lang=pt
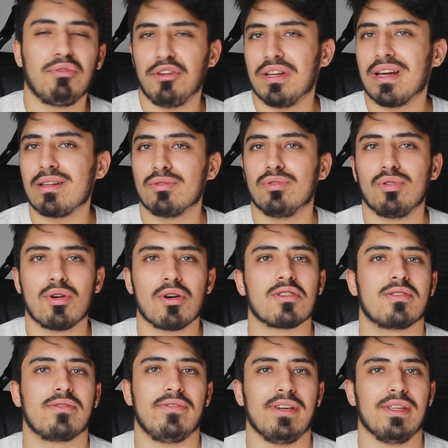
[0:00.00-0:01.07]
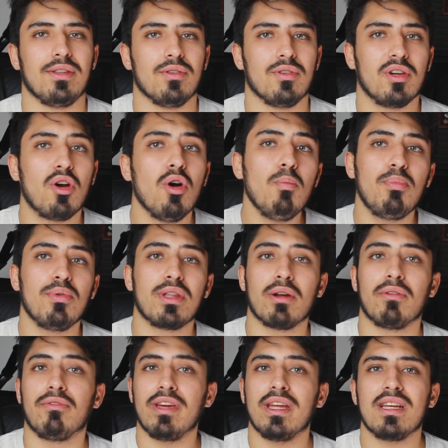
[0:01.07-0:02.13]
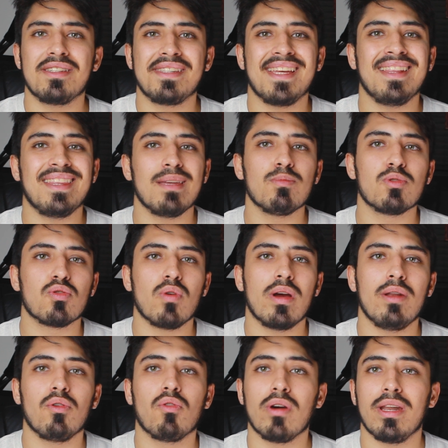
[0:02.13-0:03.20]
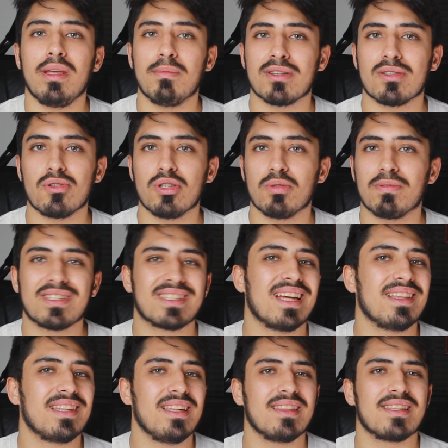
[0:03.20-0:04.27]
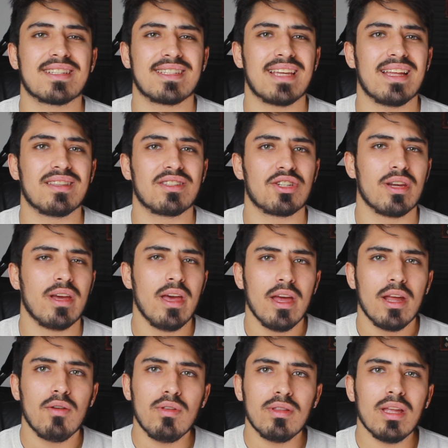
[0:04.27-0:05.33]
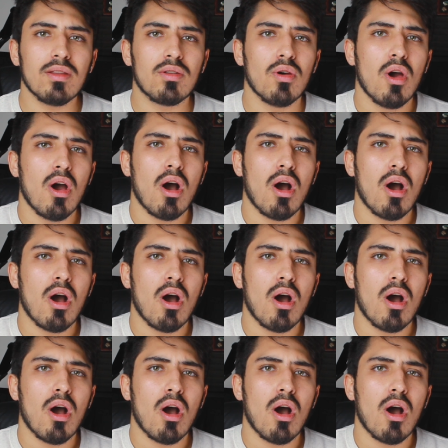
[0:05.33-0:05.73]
o final do nosso vídeo e como poderão ver, este ano temos um ano com animações bastante interessantes. No entanto,